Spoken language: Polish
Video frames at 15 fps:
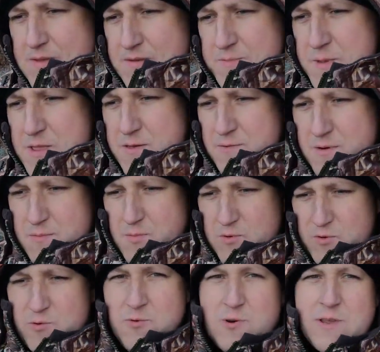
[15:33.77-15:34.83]
Zmieniłem
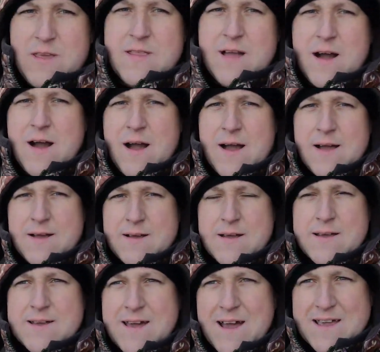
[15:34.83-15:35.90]
już kulki na
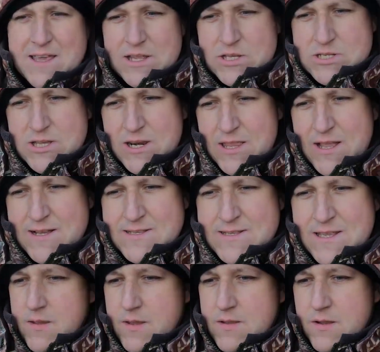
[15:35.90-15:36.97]
haki
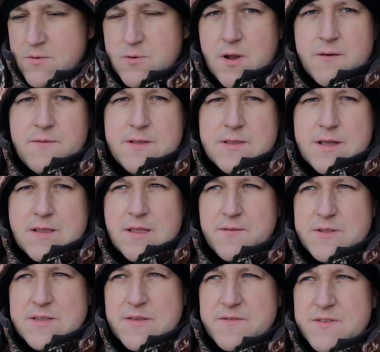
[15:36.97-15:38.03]
14. Jedna, druga wędka
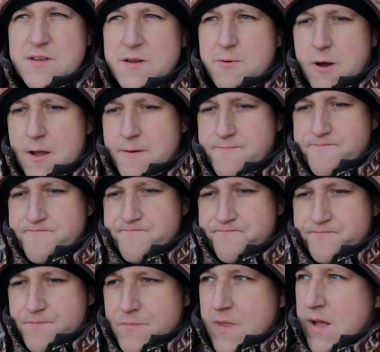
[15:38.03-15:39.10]
nawet nie zdrygła.
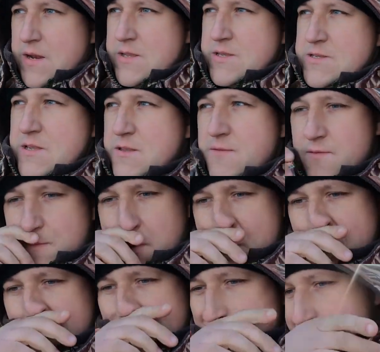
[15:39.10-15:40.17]
No ale niestety
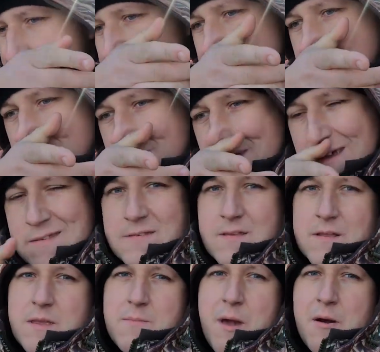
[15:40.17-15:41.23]
wyboru
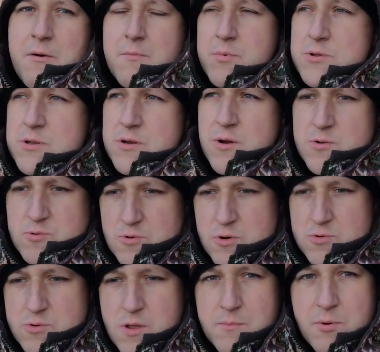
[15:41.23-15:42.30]
miejsca nie miałem, bo tylko tu
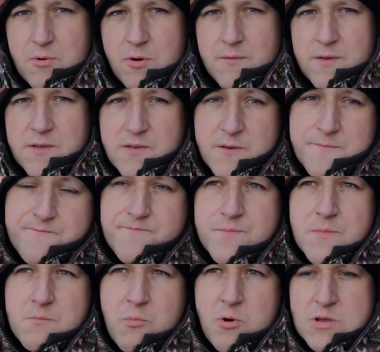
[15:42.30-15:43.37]
lodu nie było, więc
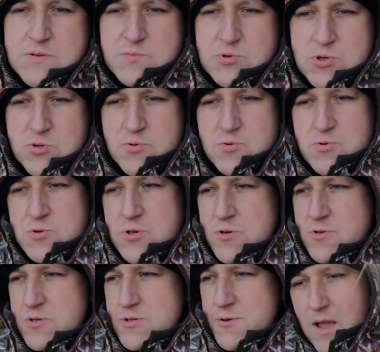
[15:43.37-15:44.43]
byłem zmuszony tu
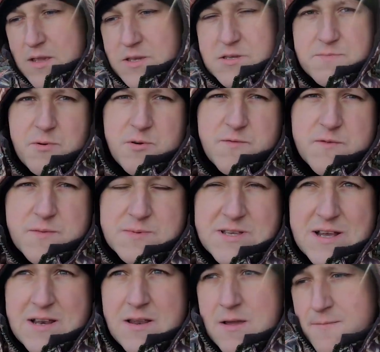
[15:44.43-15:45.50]
siąść. Jakiś był w tym
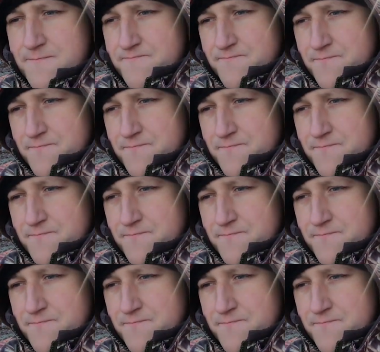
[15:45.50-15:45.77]
cel.